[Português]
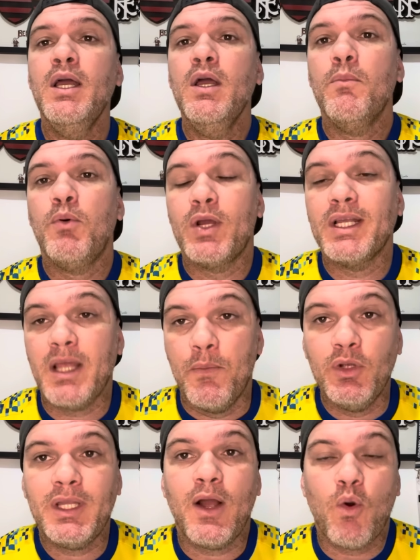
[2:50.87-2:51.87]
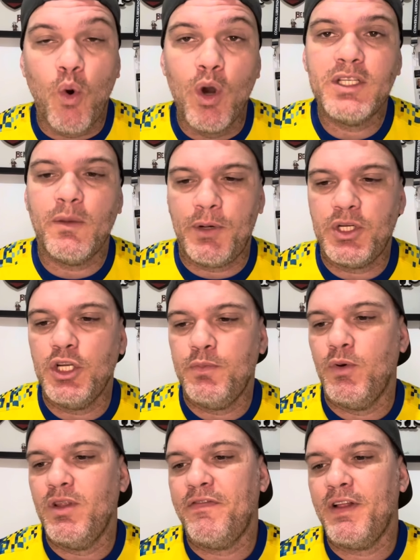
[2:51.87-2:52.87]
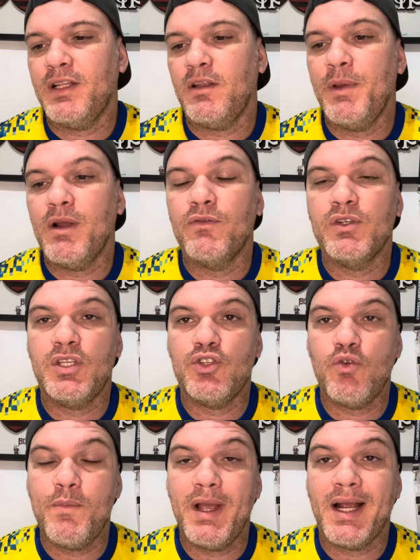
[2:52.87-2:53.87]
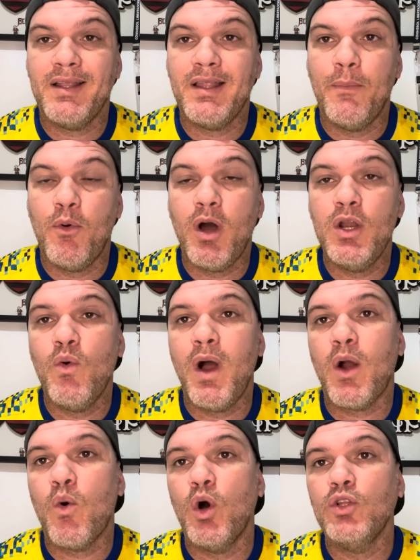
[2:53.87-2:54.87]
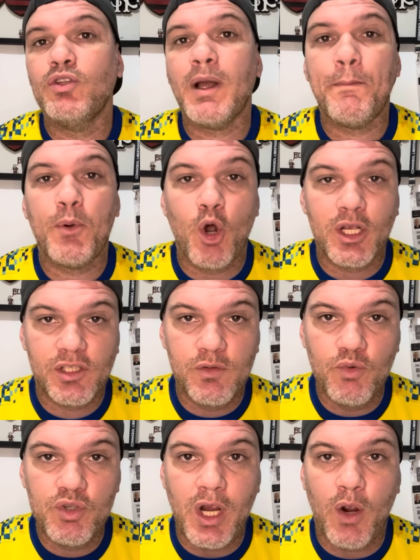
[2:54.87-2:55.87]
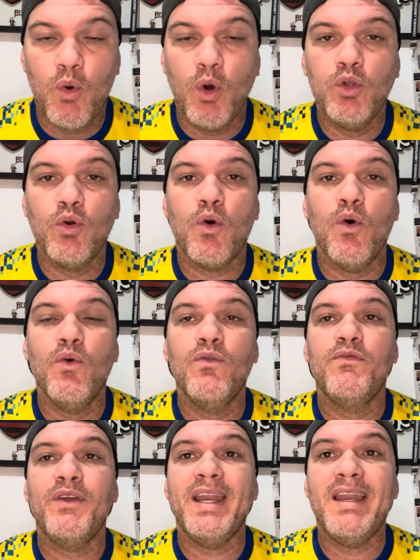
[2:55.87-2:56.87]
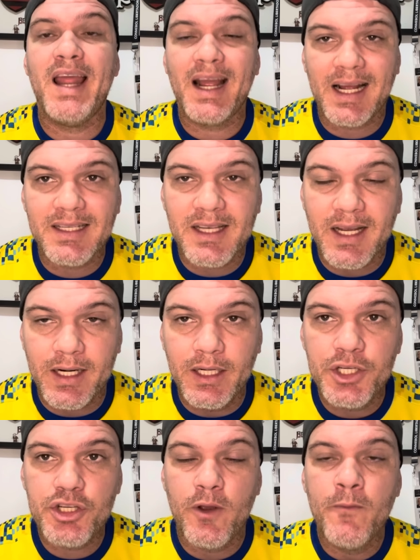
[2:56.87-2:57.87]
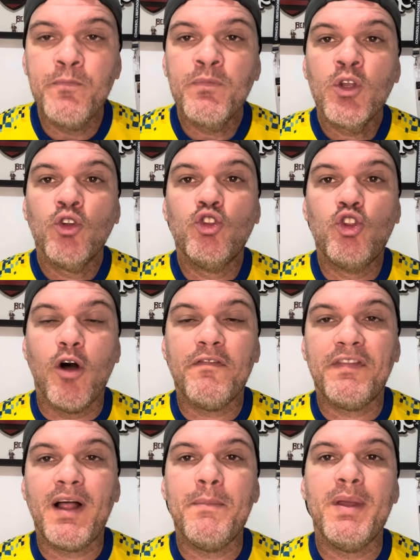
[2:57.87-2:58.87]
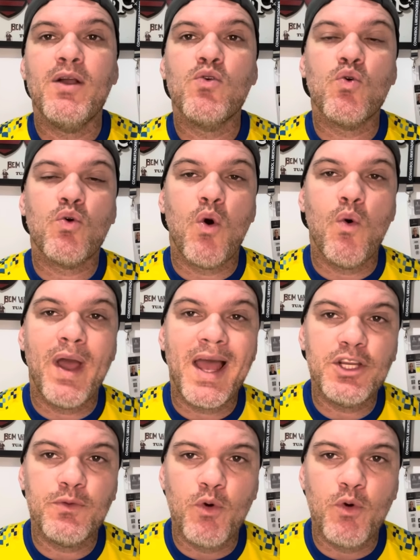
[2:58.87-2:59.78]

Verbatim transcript: porque tem muita coisa para a gente poder falar também com vocês sobre o mercado da bola e um acordo está próximo de acordo com o Vene Casagrande do Flamengo com o Red Bull